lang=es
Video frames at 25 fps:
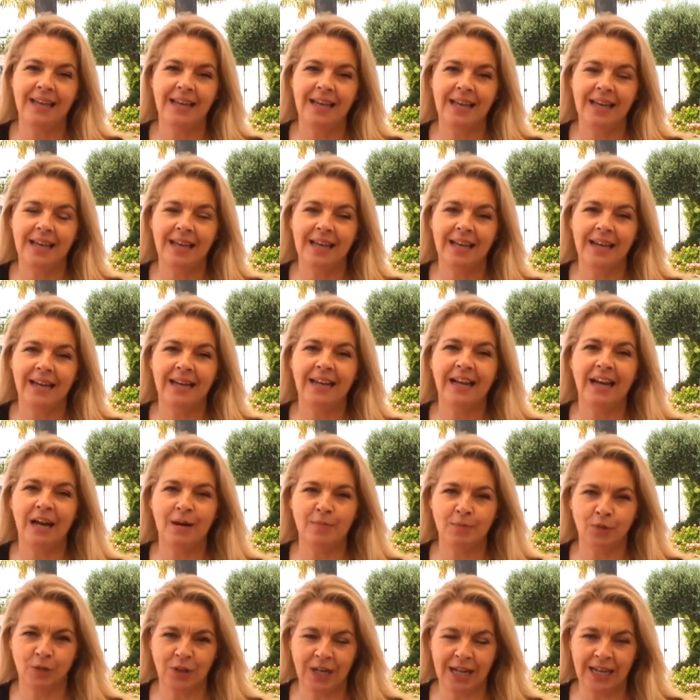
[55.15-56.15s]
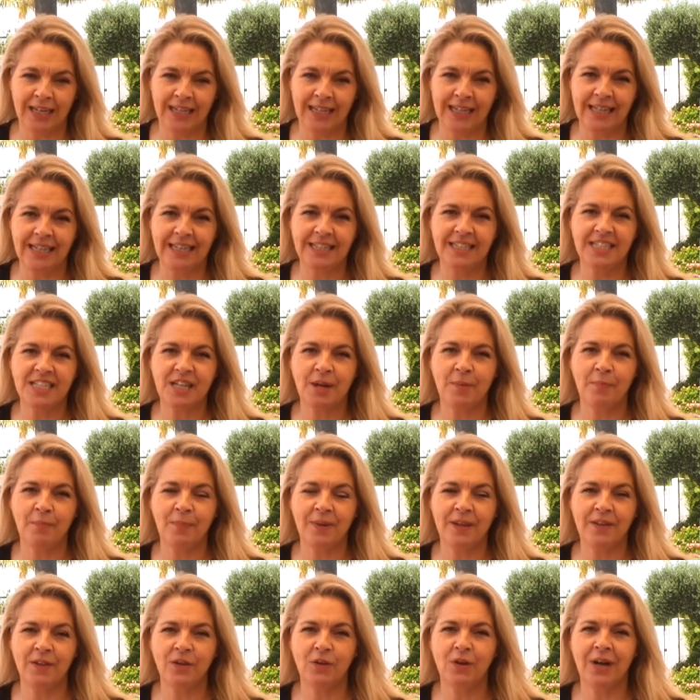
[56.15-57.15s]
el Gamonal, en San
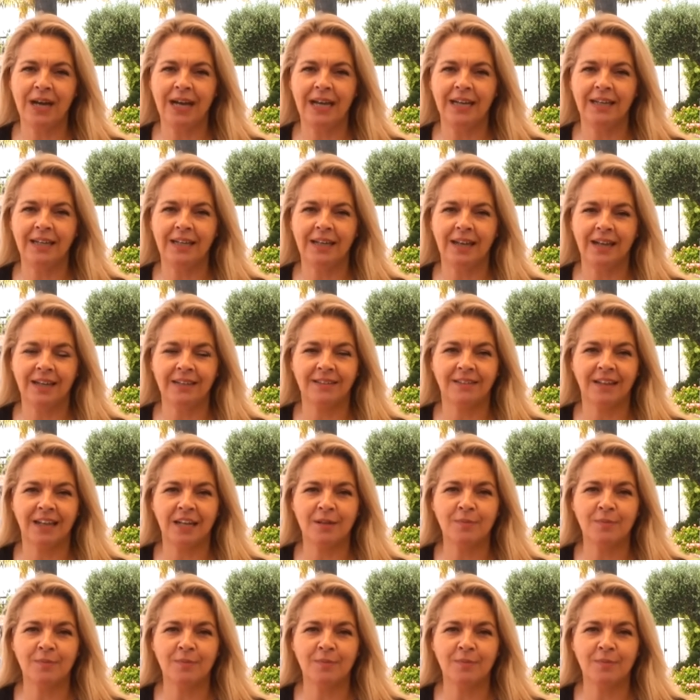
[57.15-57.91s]
Pedro Alcántara.